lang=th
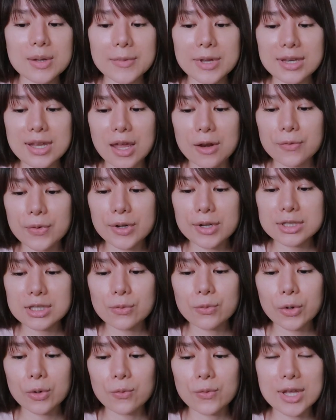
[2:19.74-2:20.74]
ครีมกันแดดฝ้ายก็จะ
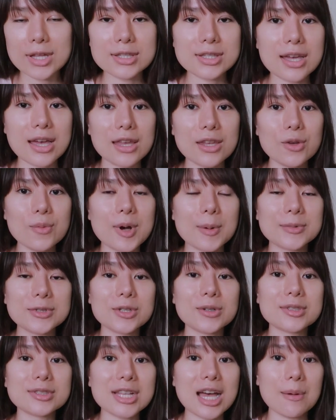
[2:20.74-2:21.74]
วนเวียนใช้อยู่แบบ
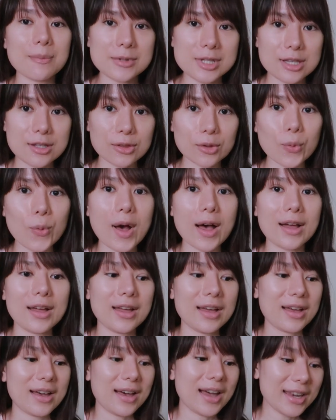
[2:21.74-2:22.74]
สอง สาม สี่ ตัว
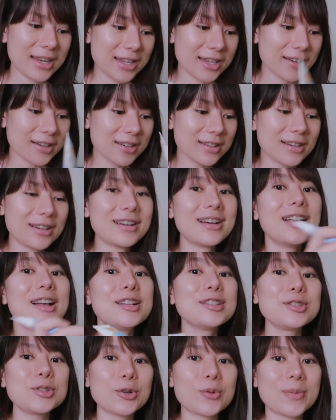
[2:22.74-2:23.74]
อันนี้ก็คือ
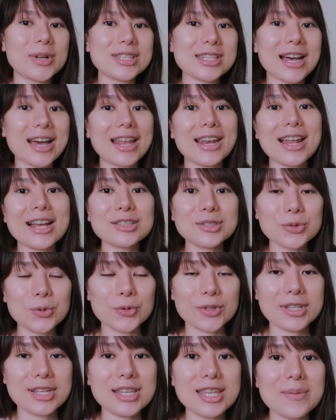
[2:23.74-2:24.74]
จบมาจากอันล่าสุด
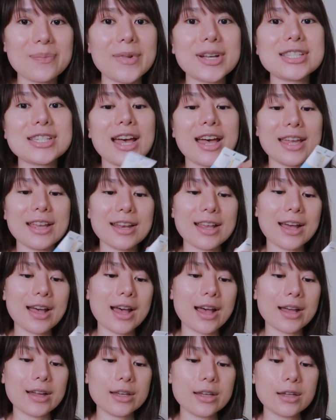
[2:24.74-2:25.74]
ที่หยิบมาใช้นะ
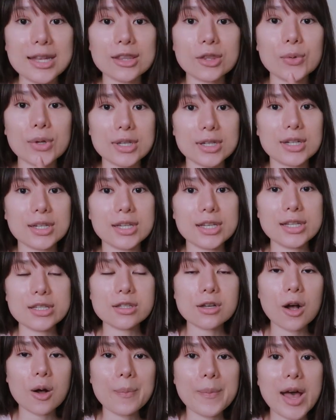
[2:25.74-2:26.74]
คะเป็นตัวหนึ่งที่
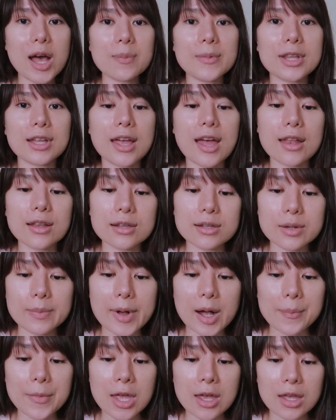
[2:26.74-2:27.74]
ชอบมากเหมือนกันคือ
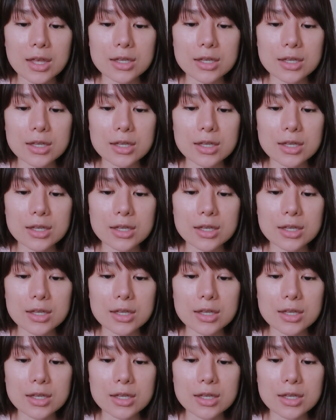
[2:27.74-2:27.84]
แบบ